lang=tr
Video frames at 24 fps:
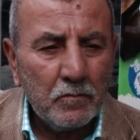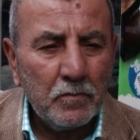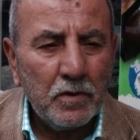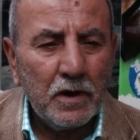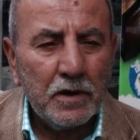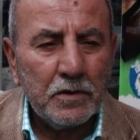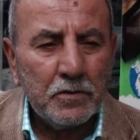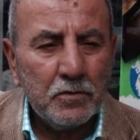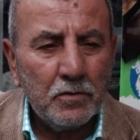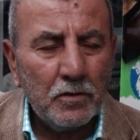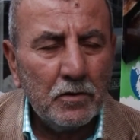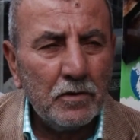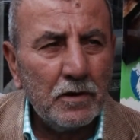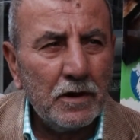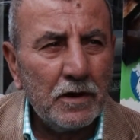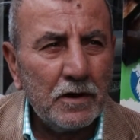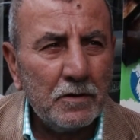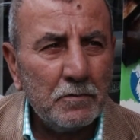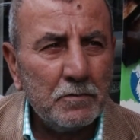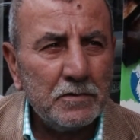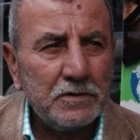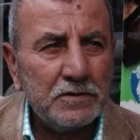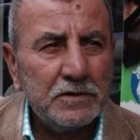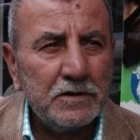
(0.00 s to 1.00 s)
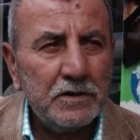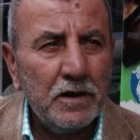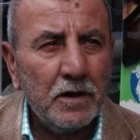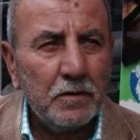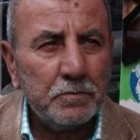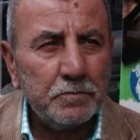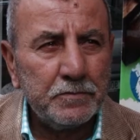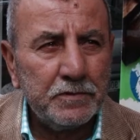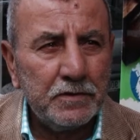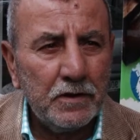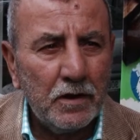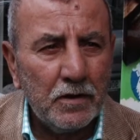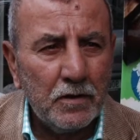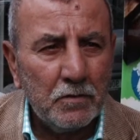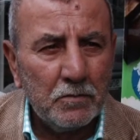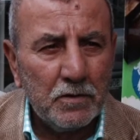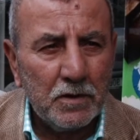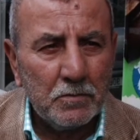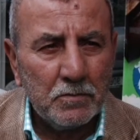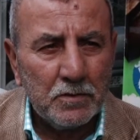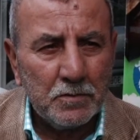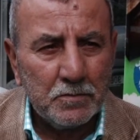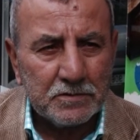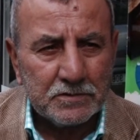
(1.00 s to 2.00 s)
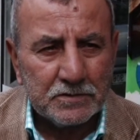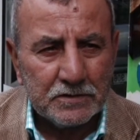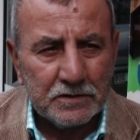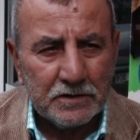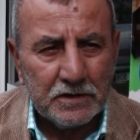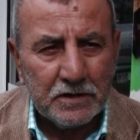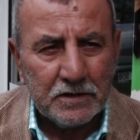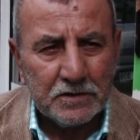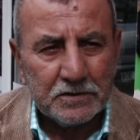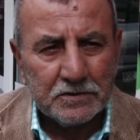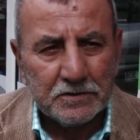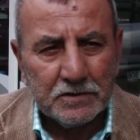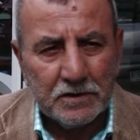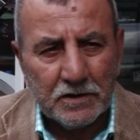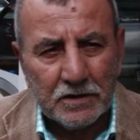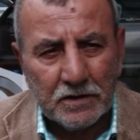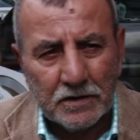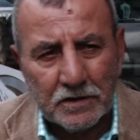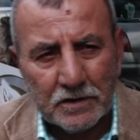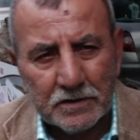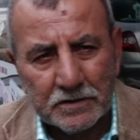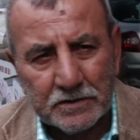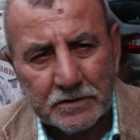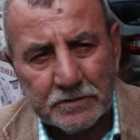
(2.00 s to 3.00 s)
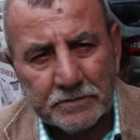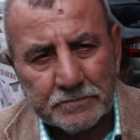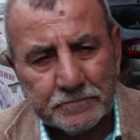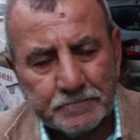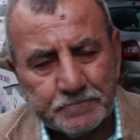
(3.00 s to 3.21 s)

Banyolarımızı yaptı, hamamımızı etti, eyledi.